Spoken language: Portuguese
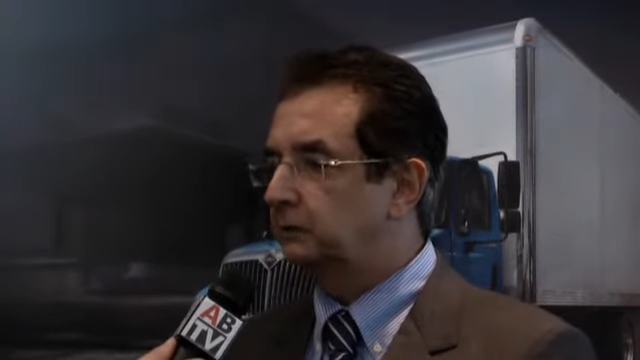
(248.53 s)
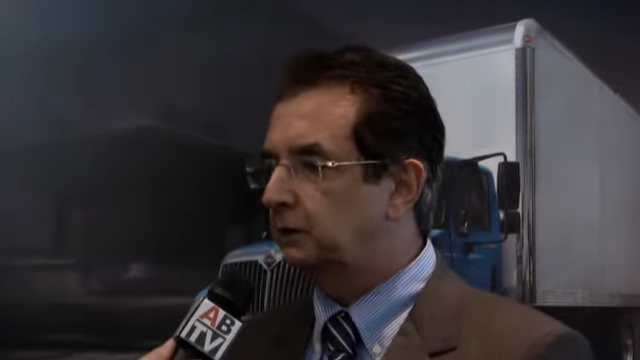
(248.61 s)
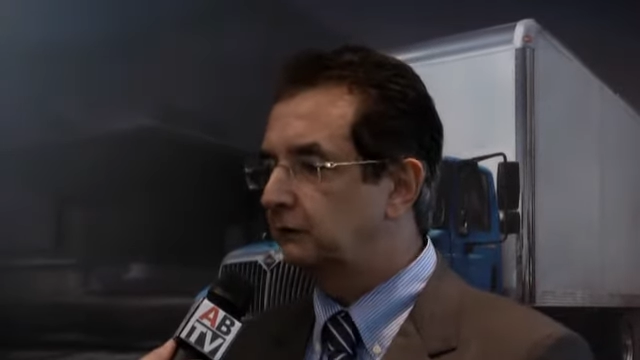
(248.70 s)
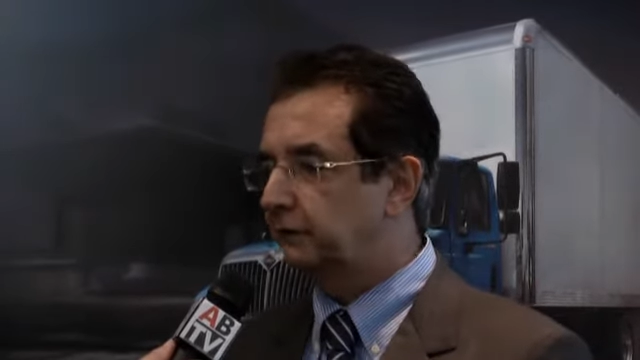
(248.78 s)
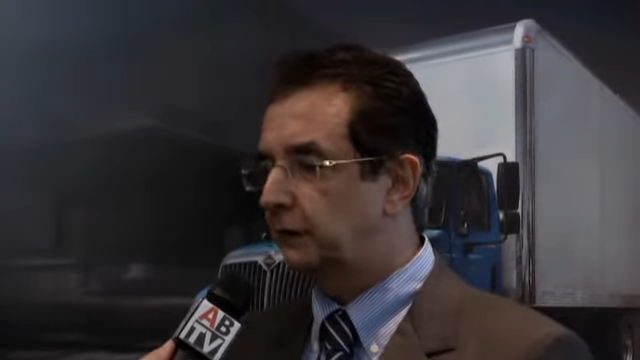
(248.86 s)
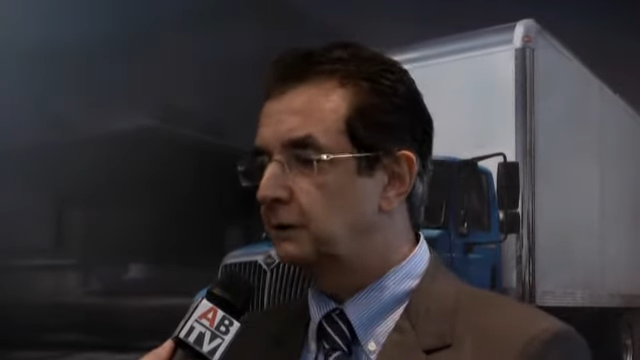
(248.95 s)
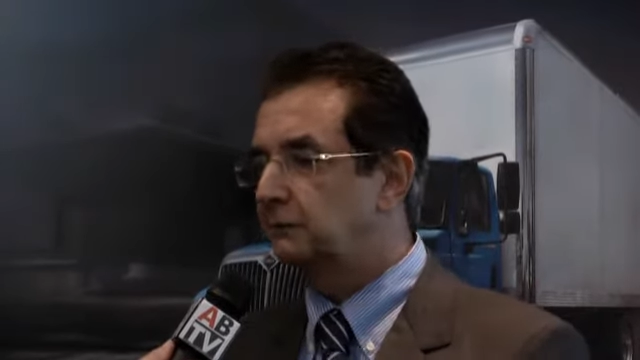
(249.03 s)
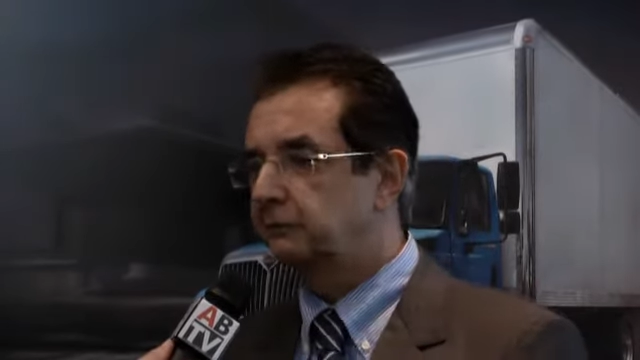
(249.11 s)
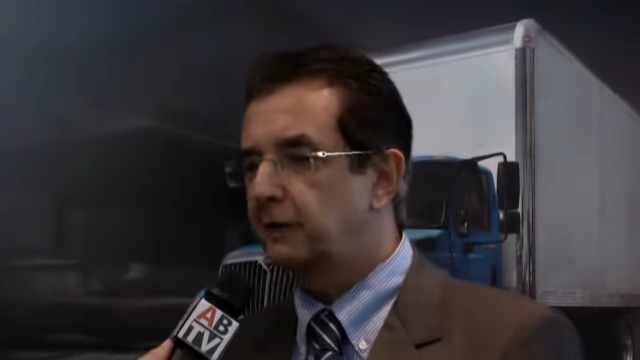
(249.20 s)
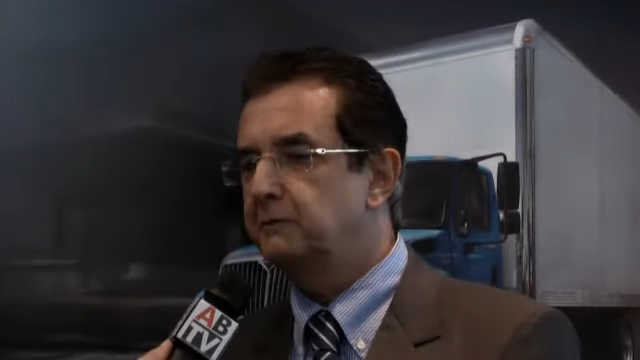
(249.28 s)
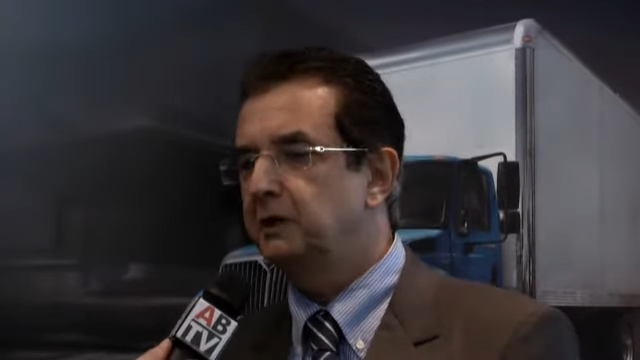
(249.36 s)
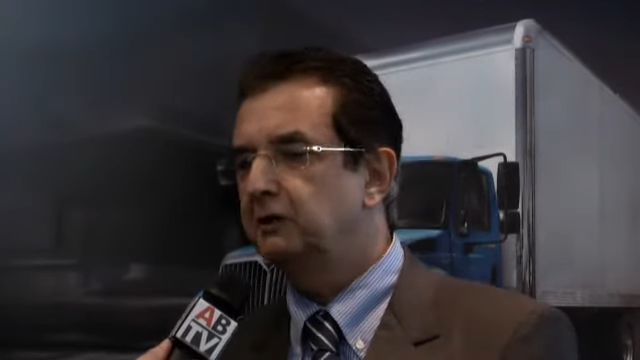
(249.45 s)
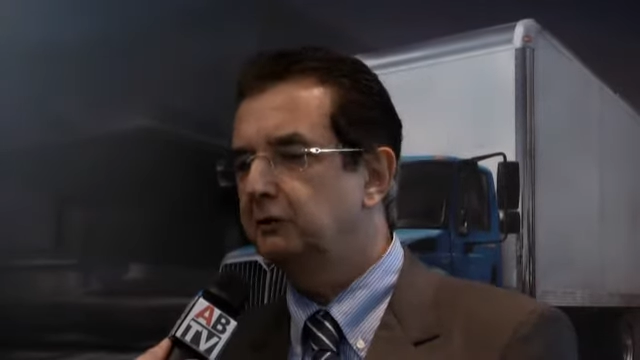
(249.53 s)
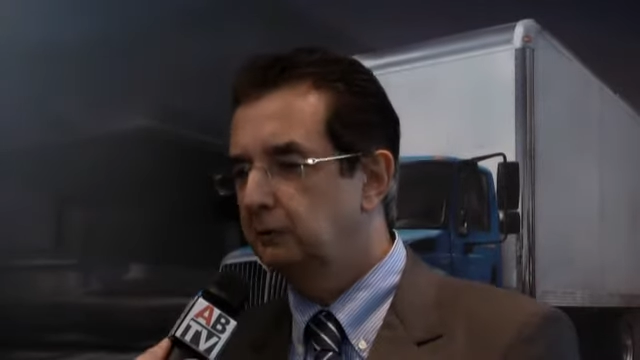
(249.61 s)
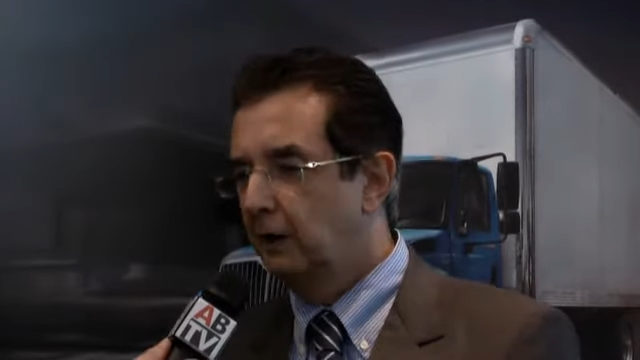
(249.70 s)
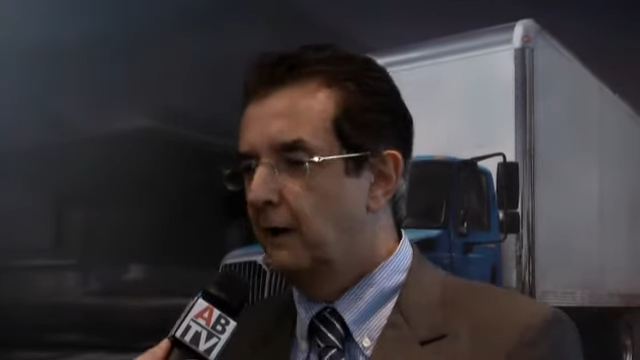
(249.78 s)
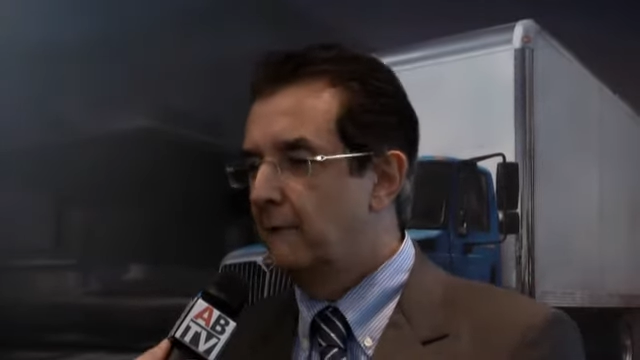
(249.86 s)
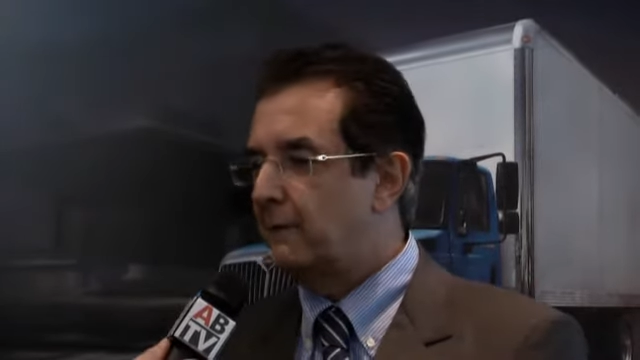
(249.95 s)
Então, estaríamos caminhando
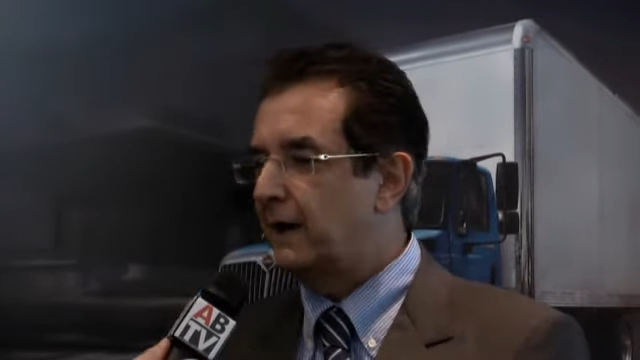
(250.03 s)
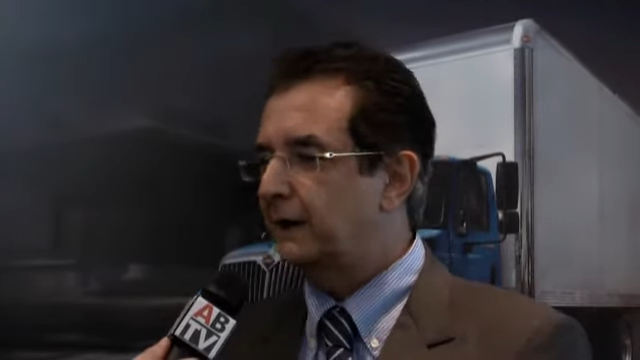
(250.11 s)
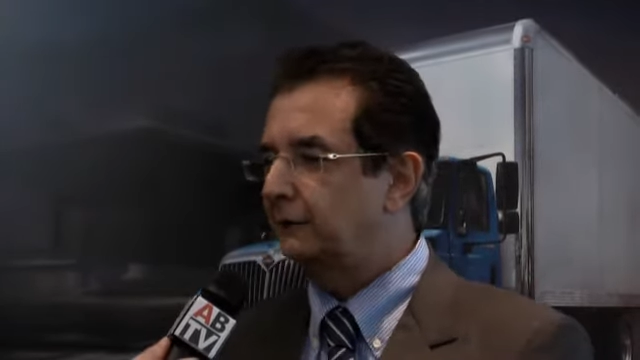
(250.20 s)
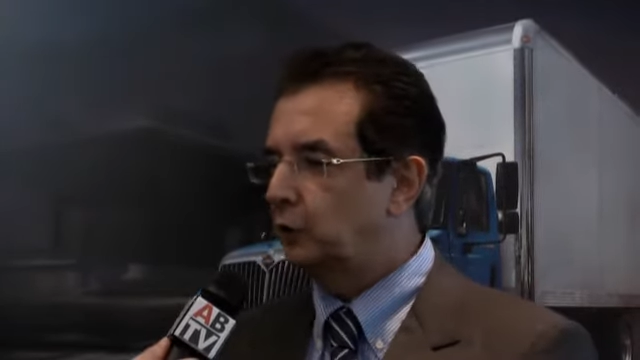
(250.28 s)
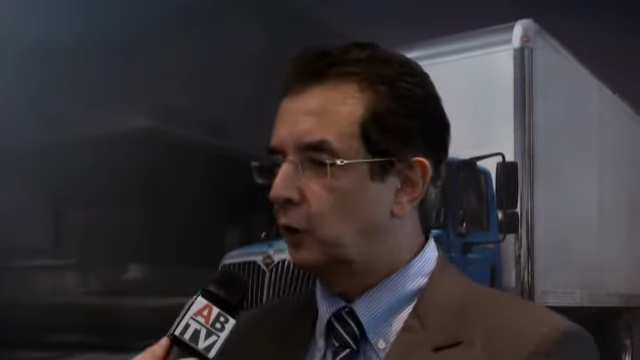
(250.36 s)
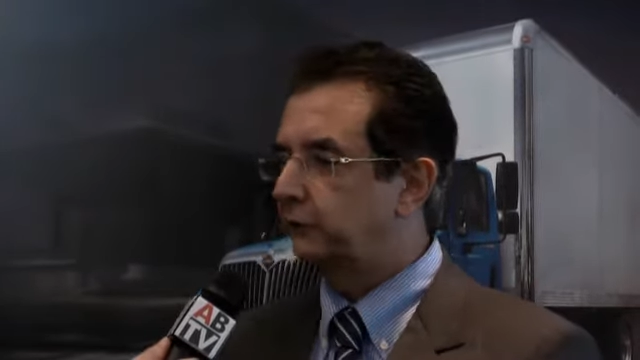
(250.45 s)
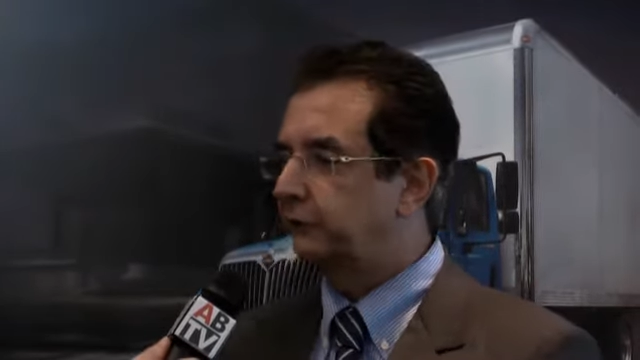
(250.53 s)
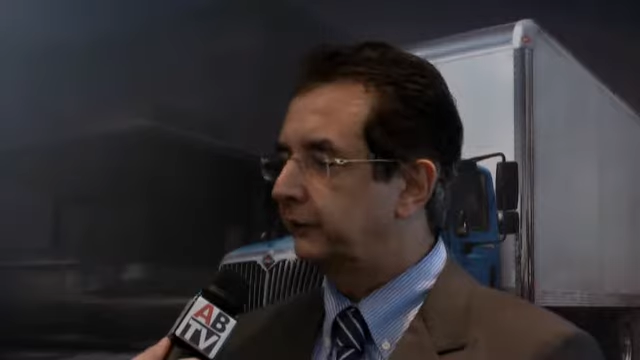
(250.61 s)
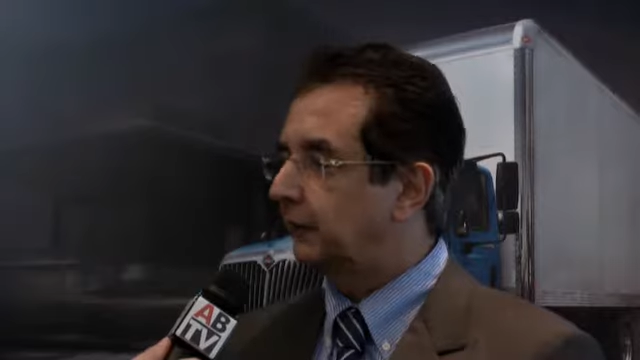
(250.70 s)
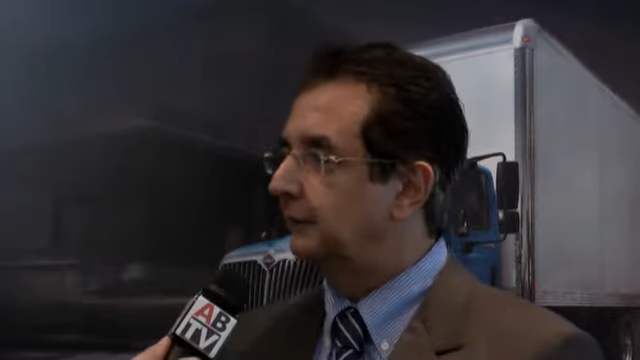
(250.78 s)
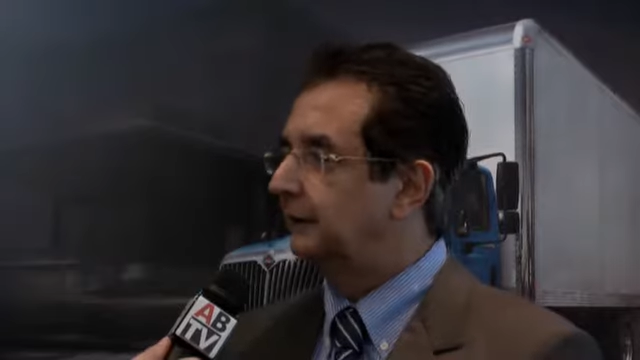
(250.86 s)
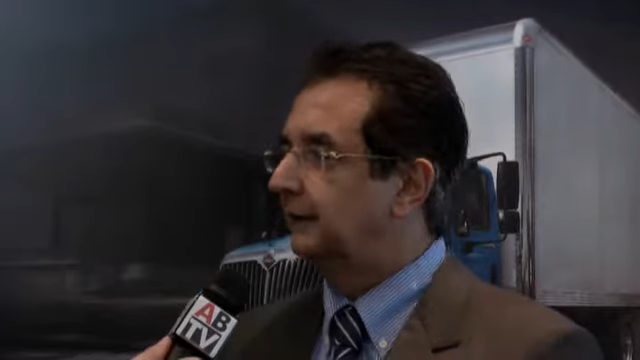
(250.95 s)
para a nossa